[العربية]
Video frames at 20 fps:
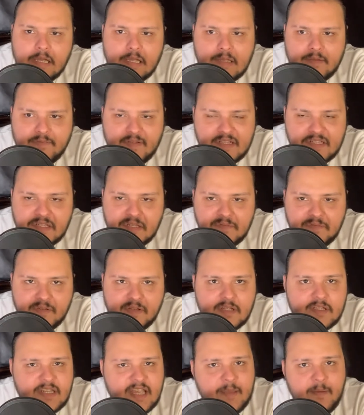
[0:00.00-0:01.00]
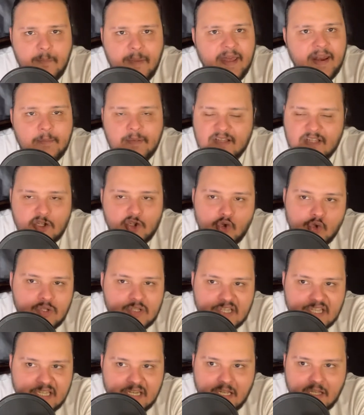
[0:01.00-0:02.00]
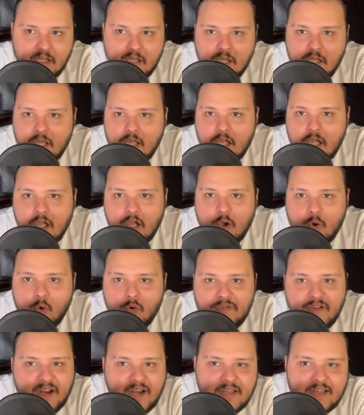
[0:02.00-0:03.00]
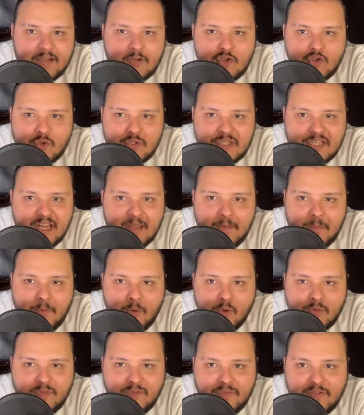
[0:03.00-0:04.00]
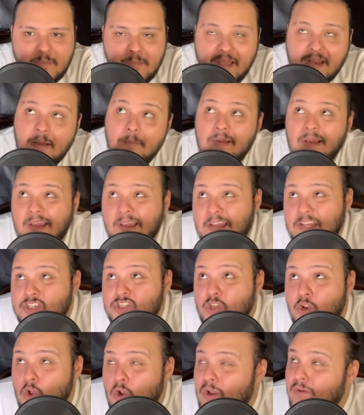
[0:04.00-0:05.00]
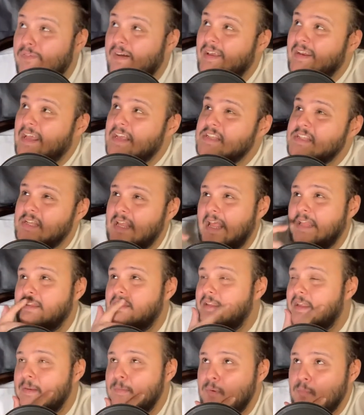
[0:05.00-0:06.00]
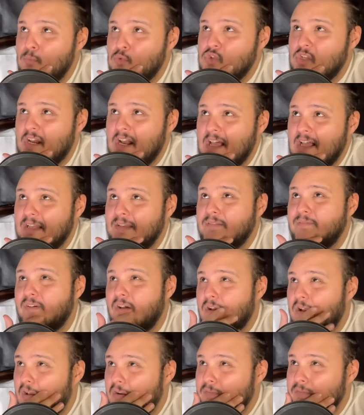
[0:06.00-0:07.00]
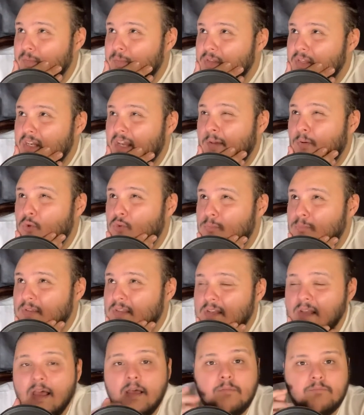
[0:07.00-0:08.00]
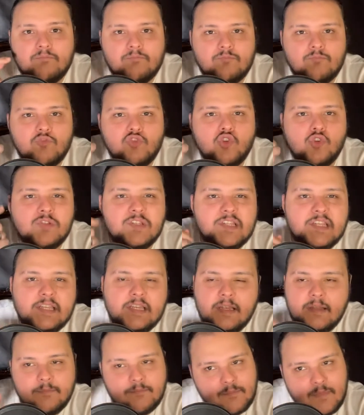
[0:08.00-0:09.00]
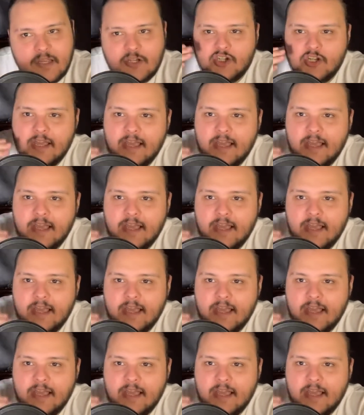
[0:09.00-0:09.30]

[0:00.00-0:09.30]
فاست اند فيريس هيبقى معانا بس جون سينا وفكره ان جون سينا يبقى موجود في الفيلم احنا ما لناش دروك فاحنا عايزين حد تاني من المصارعه نفكر في مين ناخد مين اه جون سينا ماشي